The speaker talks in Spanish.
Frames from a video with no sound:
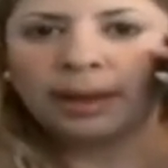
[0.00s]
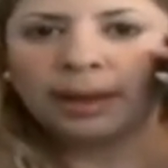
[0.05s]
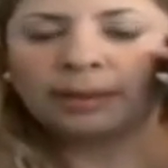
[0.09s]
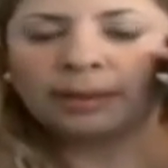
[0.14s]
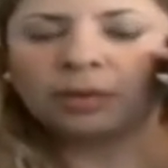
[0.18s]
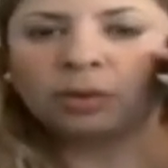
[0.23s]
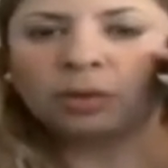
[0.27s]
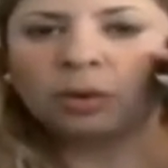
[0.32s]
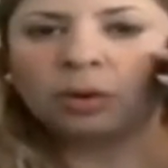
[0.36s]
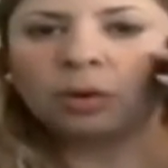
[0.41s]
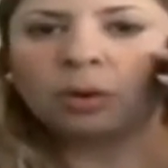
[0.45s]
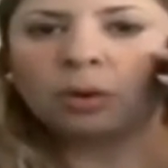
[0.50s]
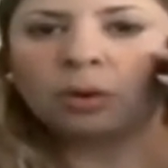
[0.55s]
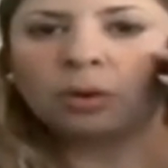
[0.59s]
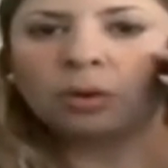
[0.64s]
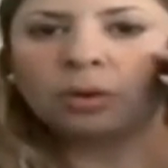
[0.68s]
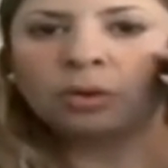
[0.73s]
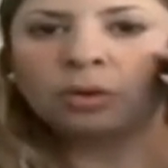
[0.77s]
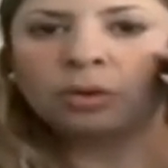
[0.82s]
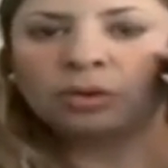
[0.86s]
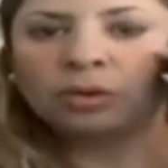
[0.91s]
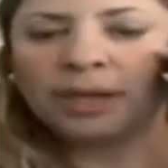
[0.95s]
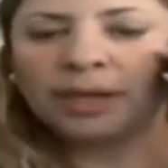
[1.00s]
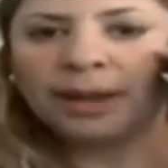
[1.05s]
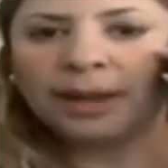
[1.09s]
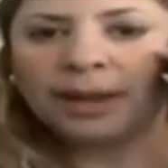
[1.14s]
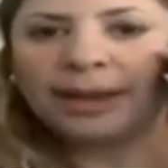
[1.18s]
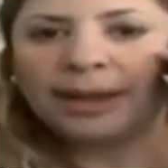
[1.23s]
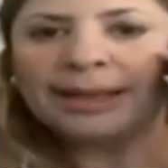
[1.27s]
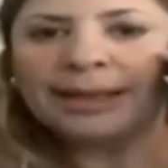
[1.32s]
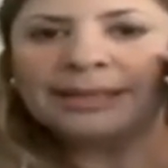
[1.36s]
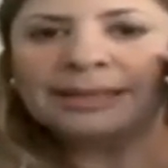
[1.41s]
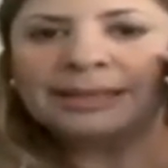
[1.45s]
Esto no
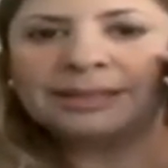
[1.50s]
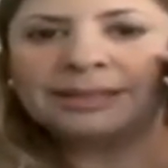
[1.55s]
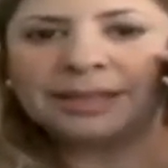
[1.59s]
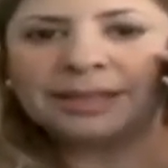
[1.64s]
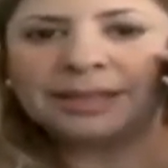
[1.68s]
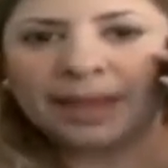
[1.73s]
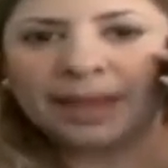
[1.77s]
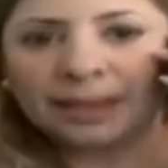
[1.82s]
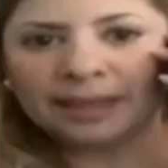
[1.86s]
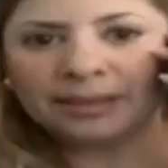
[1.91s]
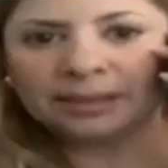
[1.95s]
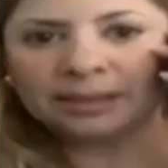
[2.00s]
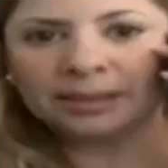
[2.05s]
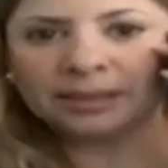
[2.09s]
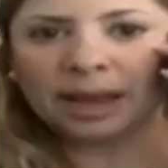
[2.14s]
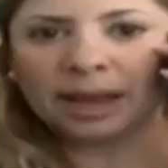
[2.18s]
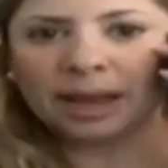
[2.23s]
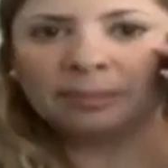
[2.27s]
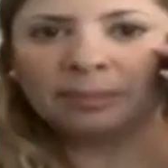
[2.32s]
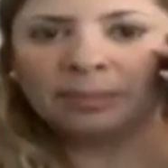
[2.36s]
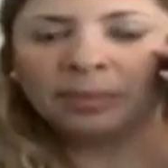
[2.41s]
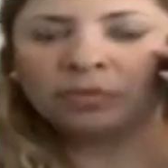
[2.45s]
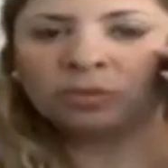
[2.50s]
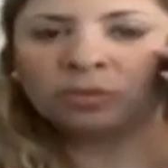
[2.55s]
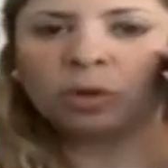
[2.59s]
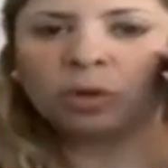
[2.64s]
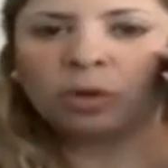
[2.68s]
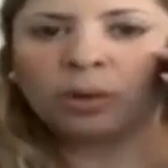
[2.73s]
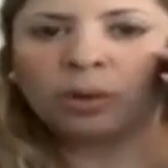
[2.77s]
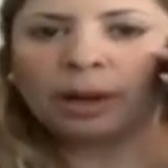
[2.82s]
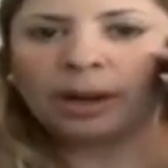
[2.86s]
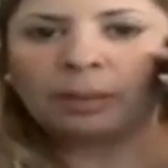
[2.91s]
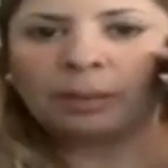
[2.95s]
tiene incidencia
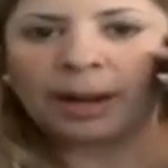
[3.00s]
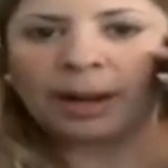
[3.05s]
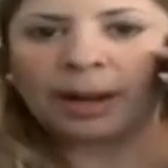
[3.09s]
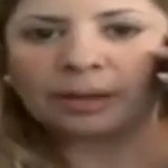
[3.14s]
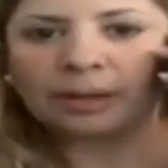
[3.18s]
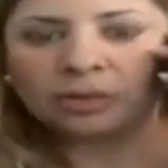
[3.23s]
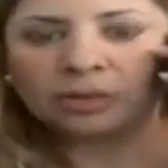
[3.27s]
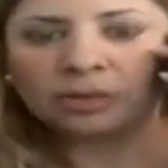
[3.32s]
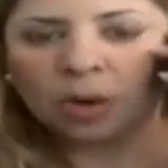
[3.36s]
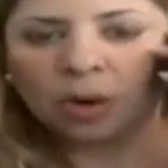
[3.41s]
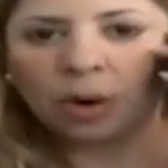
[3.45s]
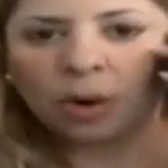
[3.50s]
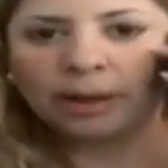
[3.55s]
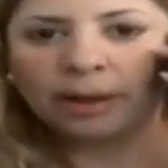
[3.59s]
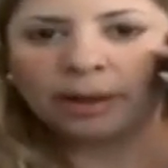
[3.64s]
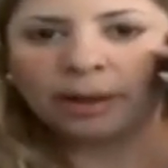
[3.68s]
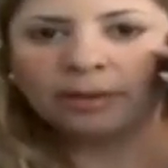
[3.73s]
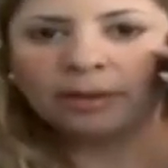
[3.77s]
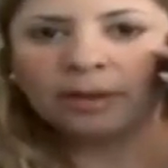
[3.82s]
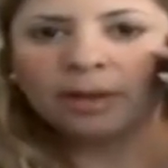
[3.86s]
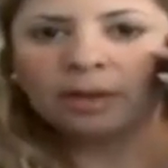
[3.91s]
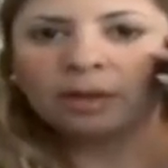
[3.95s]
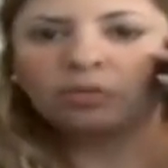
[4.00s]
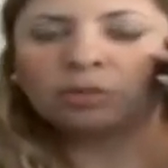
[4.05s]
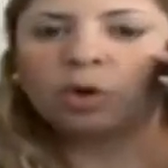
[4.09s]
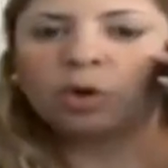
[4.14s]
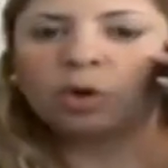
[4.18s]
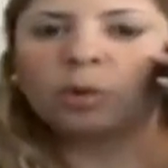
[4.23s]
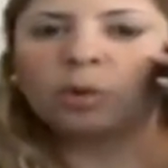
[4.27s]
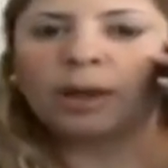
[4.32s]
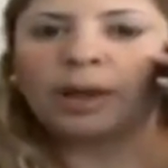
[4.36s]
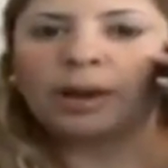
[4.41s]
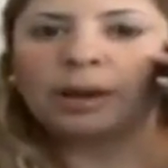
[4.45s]
sobre las vacaciones,
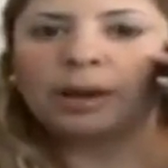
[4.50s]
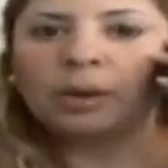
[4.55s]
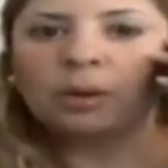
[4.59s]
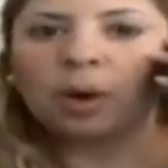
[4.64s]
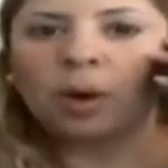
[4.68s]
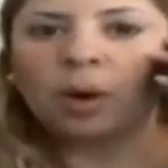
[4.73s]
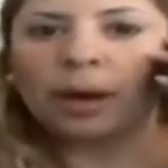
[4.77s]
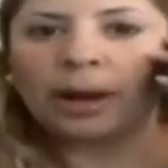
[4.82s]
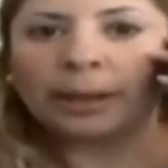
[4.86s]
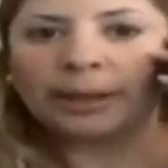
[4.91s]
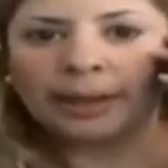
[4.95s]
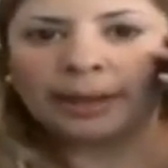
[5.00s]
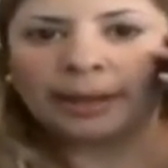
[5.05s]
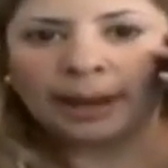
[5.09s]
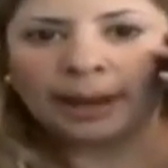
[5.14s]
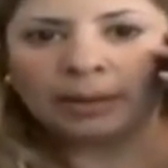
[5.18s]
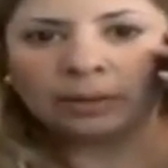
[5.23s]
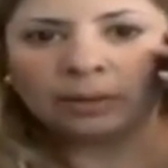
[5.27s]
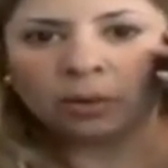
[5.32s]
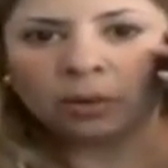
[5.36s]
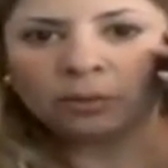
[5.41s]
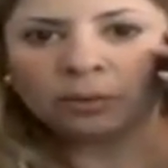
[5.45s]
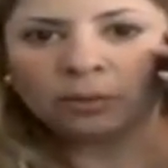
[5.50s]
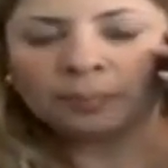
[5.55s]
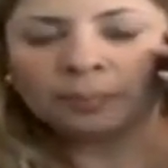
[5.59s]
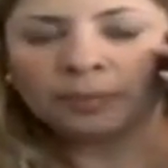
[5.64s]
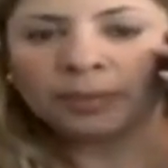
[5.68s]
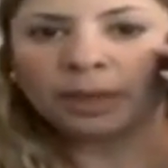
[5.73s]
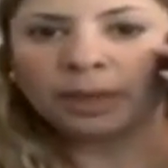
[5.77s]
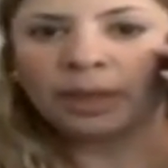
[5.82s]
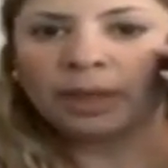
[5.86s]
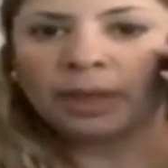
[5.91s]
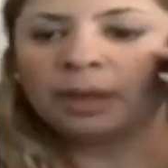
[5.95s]
sobre los aguinaldos
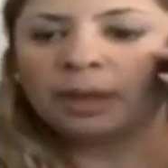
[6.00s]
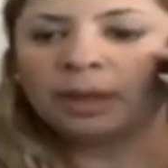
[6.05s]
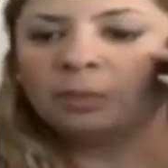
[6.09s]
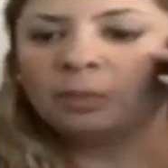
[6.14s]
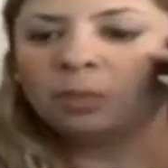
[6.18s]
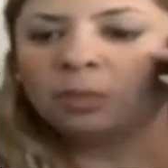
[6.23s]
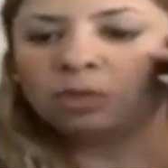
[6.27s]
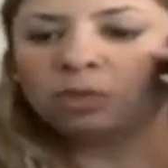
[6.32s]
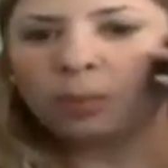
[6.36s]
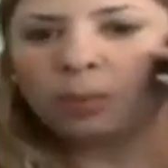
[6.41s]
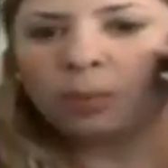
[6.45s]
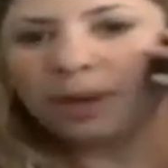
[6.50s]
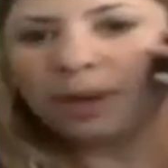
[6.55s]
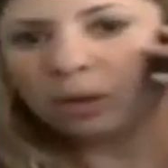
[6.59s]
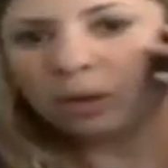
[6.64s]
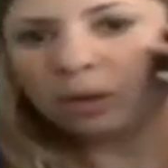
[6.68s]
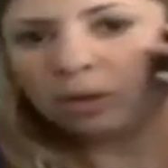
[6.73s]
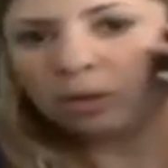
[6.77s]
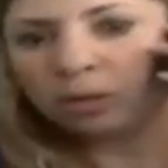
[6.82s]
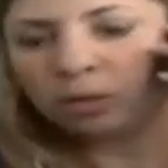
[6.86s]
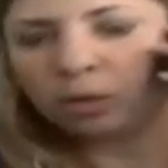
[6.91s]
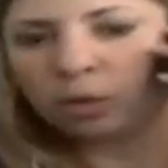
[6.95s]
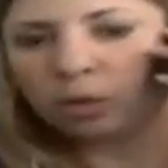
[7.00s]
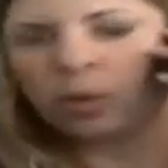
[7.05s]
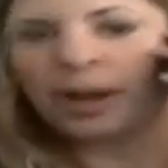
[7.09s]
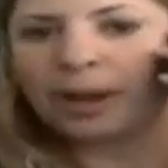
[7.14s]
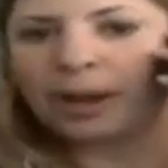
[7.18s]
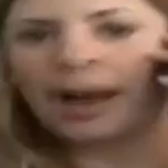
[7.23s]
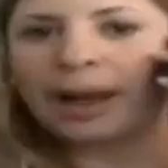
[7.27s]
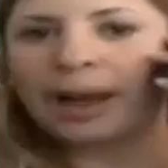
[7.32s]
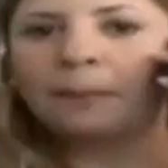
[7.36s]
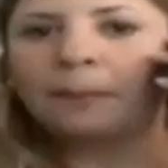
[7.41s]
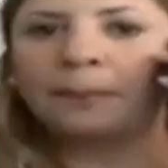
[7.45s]
y mucho menos
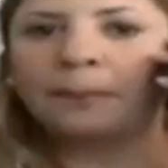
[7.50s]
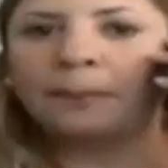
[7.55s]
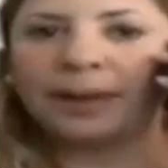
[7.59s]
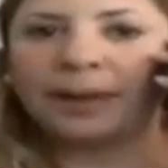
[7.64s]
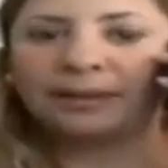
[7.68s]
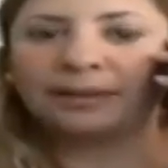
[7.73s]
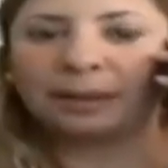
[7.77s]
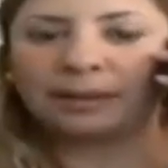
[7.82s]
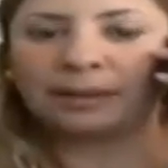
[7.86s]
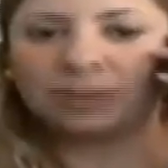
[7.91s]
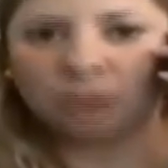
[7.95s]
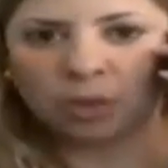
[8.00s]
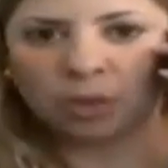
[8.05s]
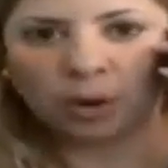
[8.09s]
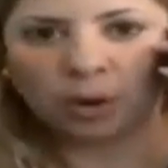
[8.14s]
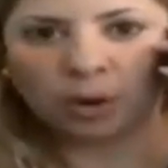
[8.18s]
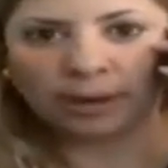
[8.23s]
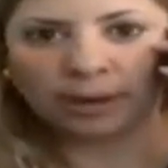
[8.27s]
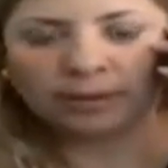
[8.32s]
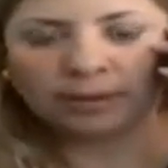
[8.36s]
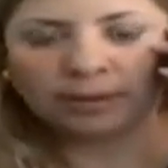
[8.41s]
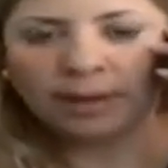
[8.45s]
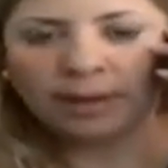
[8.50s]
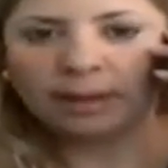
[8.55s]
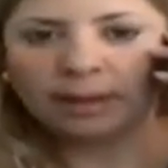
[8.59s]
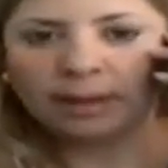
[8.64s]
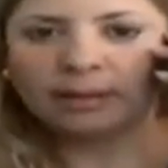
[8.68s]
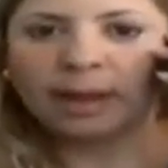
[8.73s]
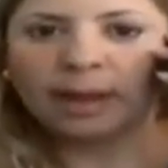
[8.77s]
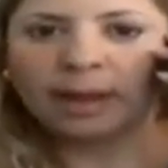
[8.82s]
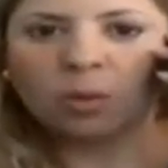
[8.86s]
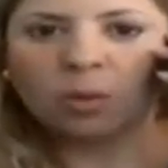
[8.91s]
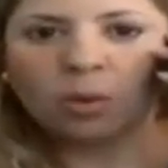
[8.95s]
sobre las prestaciones
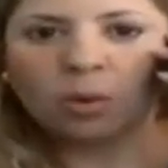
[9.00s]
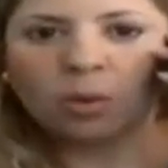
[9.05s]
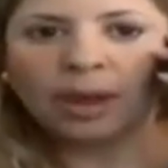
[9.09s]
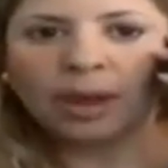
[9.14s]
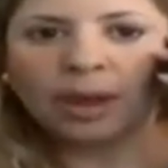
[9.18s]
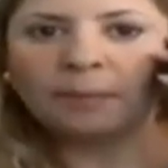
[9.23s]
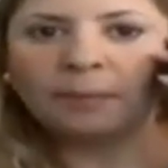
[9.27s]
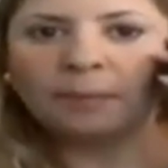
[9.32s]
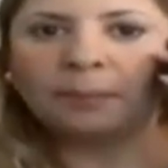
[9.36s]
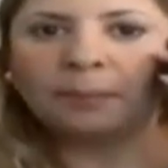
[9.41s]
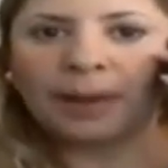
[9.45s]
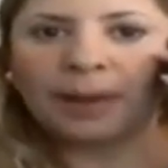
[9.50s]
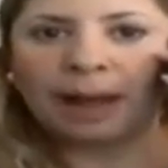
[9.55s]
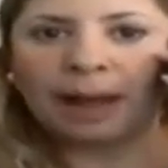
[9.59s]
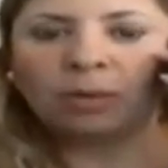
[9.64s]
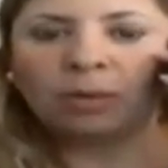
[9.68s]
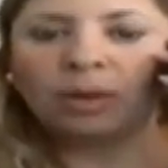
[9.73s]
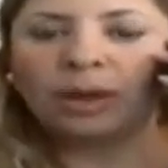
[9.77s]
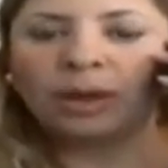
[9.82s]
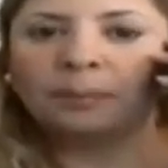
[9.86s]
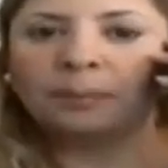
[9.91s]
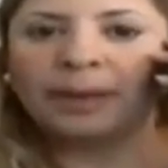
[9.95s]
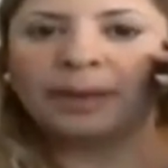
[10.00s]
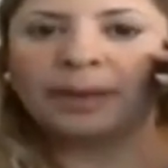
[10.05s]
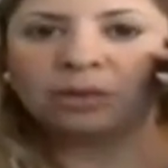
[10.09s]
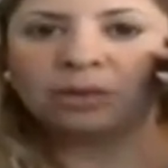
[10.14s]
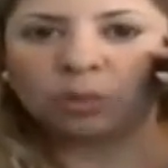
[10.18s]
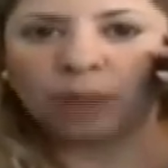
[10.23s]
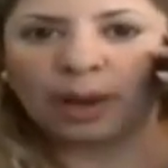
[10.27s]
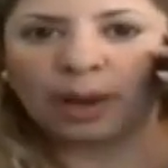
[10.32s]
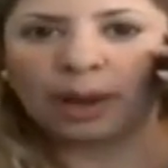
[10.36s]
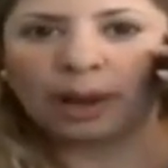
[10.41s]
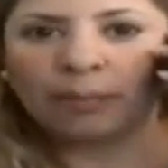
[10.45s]
de un empleado en
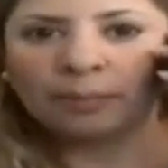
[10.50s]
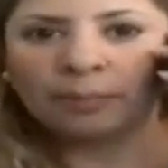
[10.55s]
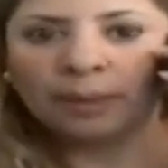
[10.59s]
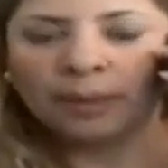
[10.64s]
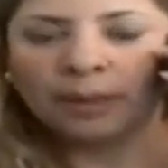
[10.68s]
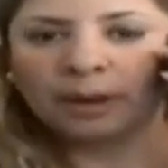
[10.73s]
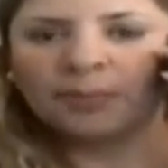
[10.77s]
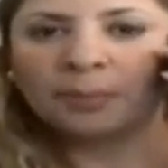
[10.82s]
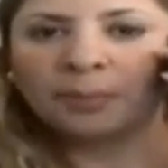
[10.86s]
Venezuela.